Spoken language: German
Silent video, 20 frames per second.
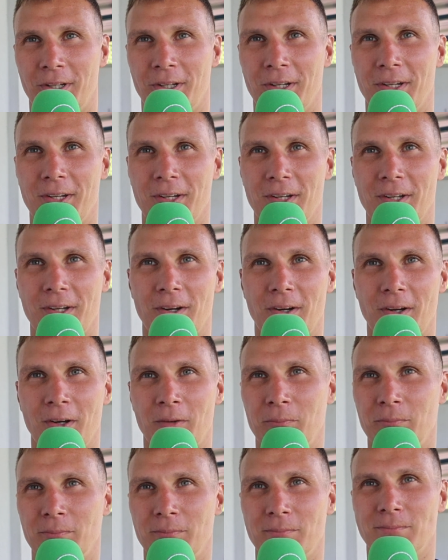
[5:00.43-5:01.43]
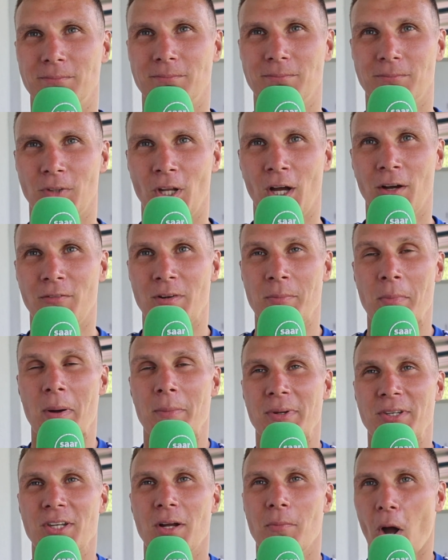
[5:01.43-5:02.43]
das auch dann, ähm,
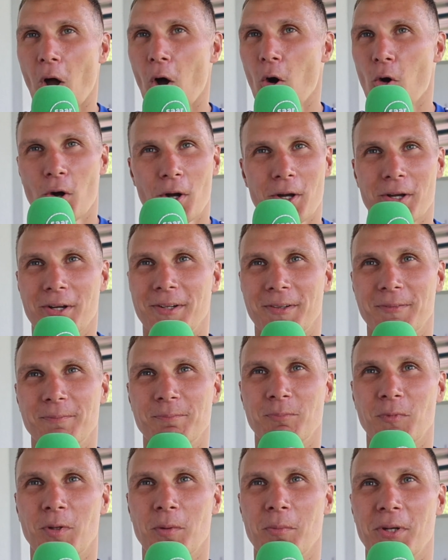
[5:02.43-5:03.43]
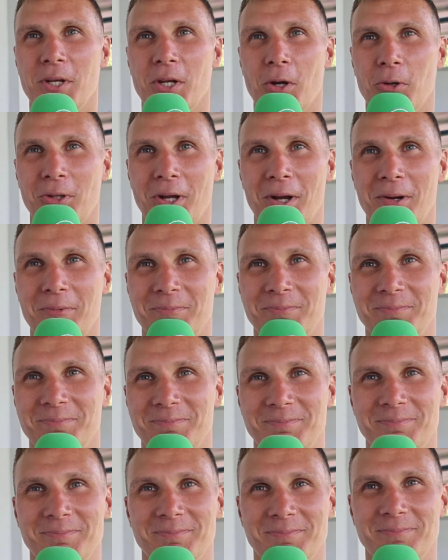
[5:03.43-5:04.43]
ja, wenn man mich da braucht, dann bin ich auch
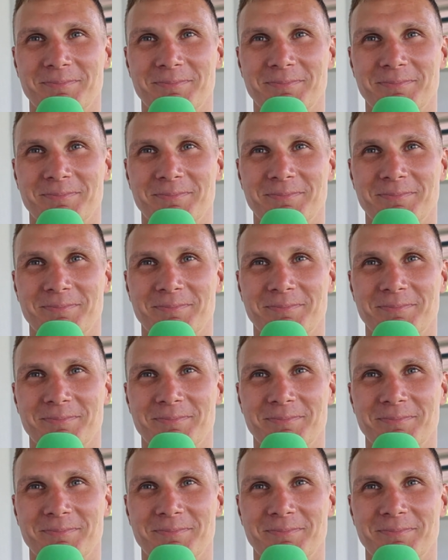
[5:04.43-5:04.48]
da.